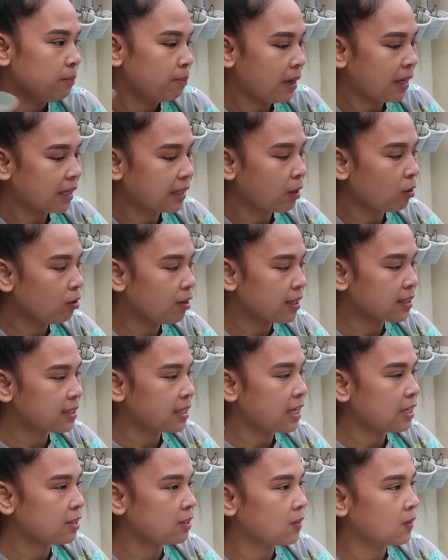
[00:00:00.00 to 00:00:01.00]
pakita ko lang
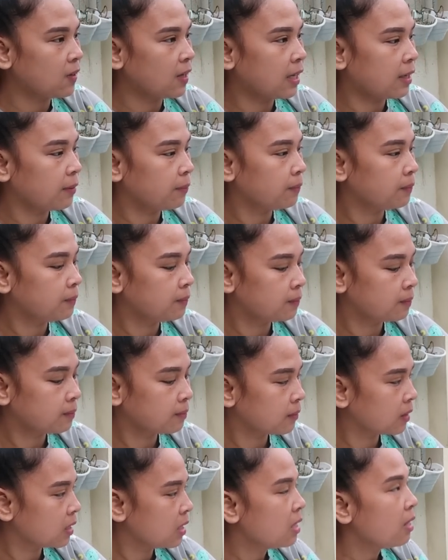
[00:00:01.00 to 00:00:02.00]
sa inyo ah
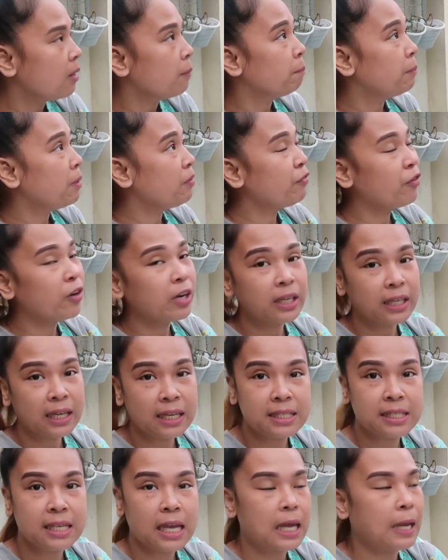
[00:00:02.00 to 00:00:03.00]
Before
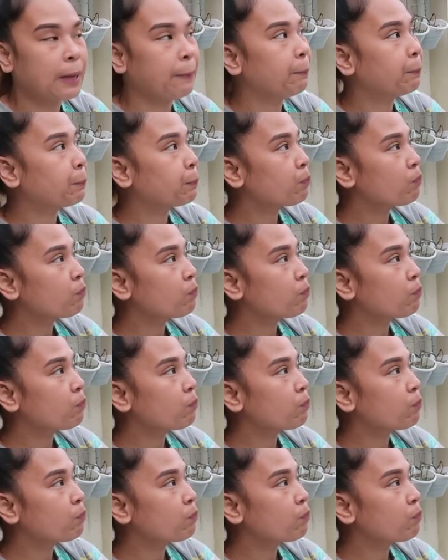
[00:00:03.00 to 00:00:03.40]
kasi,